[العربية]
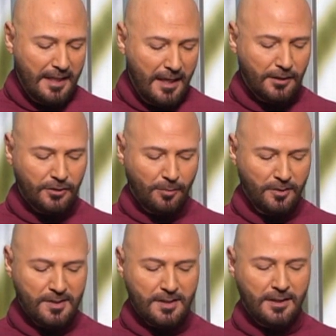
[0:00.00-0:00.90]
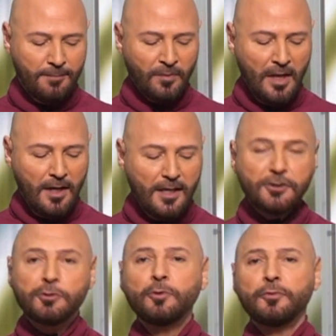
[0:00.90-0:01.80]
إدغار طرابلسي
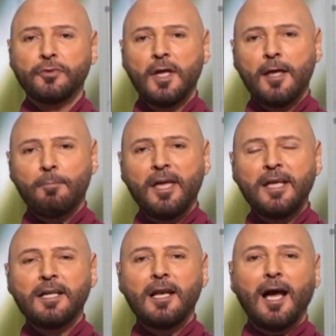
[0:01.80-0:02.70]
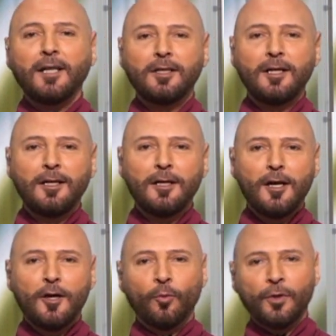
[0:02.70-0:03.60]
لنشوف بين العدل
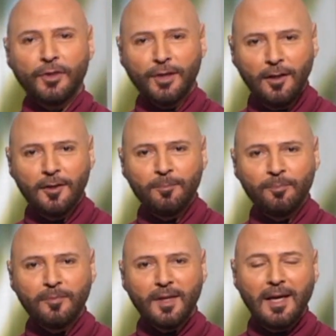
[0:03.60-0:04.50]
والظلم